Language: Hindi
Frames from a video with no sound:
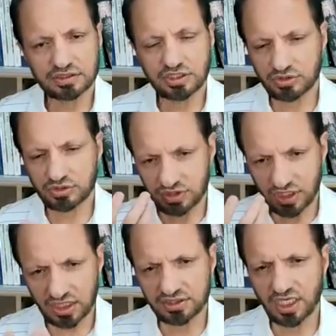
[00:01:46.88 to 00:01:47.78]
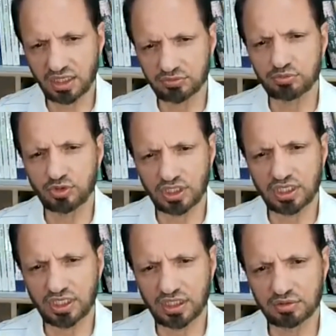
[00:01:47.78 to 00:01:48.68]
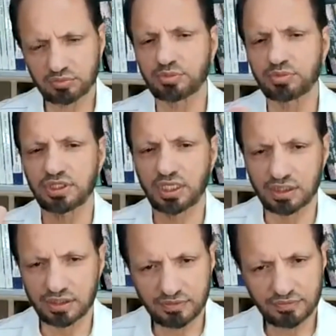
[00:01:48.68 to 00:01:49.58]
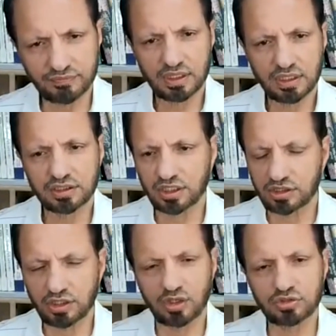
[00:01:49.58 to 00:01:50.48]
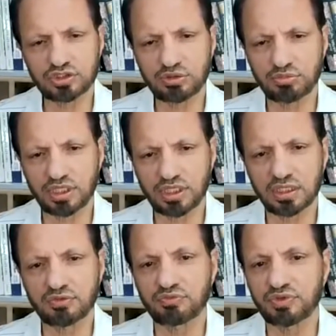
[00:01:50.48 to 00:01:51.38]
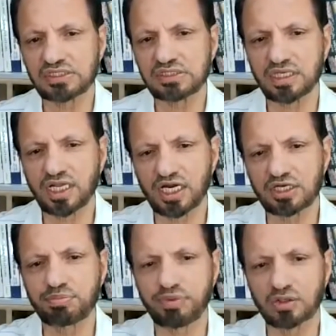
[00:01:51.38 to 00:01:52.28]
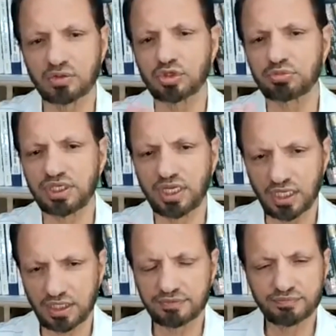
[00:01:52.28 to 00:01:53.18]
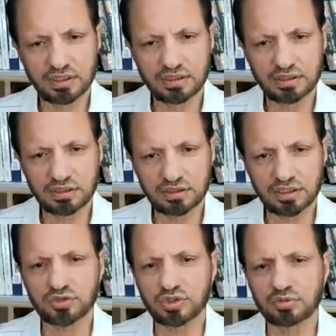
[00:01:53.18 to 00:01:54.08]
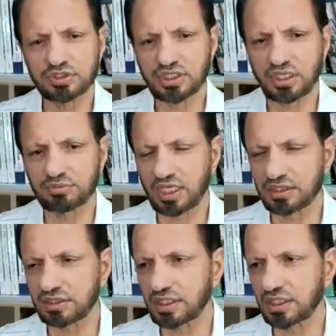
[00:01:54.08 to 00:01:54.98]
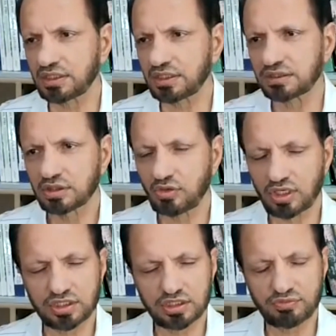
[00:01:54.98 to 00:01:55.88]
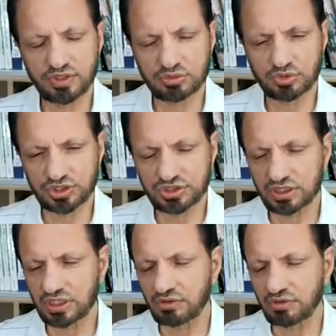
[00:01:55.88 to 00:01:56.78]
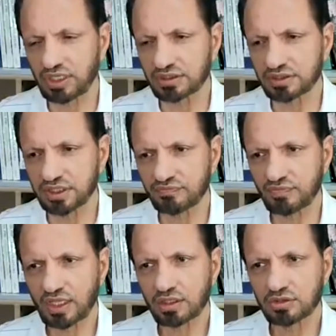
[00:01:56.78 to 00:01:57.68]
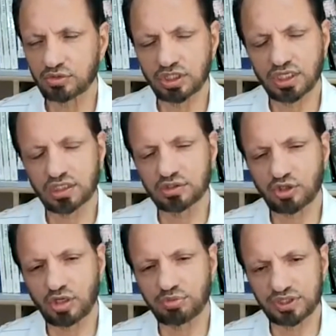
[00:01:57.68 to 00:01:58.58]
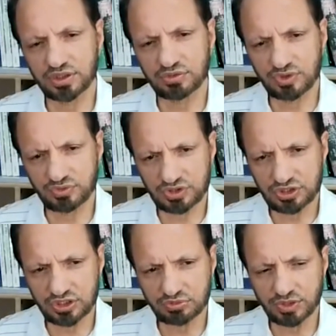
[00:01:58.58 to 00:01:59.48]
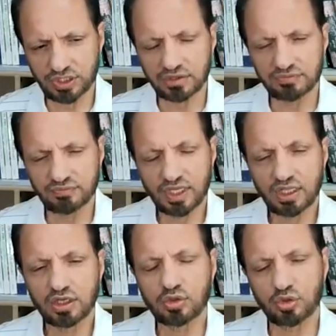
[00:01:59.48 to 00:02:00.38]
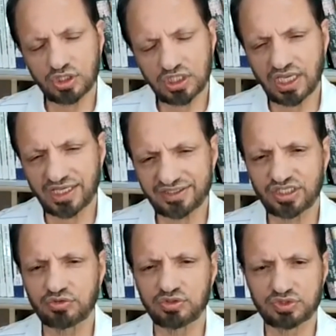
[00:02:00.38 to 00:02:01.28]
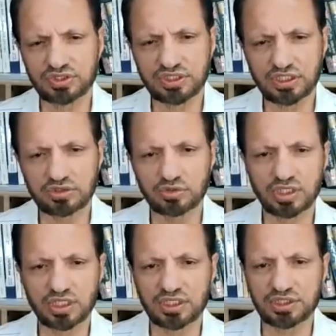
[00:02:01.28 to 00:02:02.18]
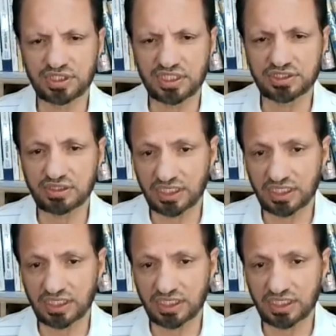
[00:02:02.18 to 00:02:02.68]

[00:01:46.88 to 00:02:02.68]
सतवंजा इस्लामी मुल्क हैं मुझे बताएं टेक्नोलॉजी में वेस्ट के अटपार कोई भी है या जो हमेशा हम कहते हैं क्वालिटी ऑफ एजुकेशन के हवाले से दुनिया की टॉप हंड्रेड यूनिवर्सिटीज़ में कोई ऐसी यूनिवर्सिटी जो कि इंटरनेशनल